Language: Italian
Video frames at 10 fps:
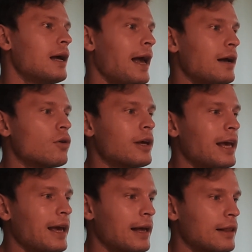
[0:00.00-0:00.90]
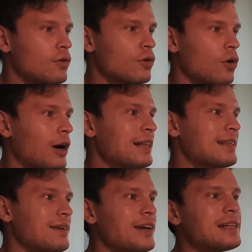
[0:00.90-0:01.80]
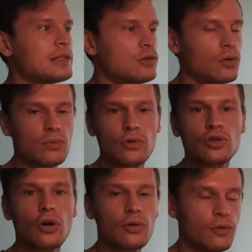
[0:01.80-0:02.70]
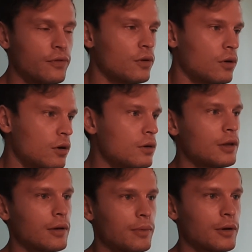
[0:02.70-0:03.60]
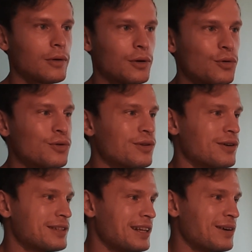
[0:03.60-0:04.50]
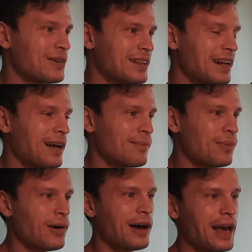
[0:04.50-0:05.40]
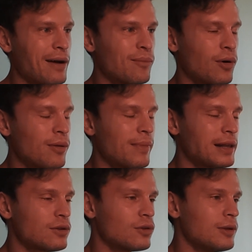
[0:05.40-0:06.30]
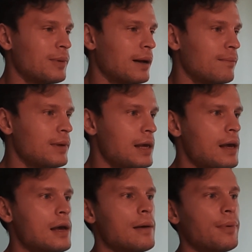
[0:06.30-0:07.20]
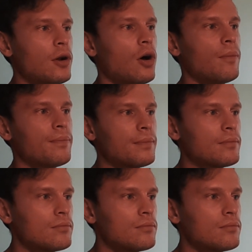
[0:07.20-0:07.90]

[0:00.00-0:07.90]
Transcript: Ecco che eh, loro attraverso uno stock to flow, che per qualcuno si ricorderà un po' è un po' il metodo di Plan B, però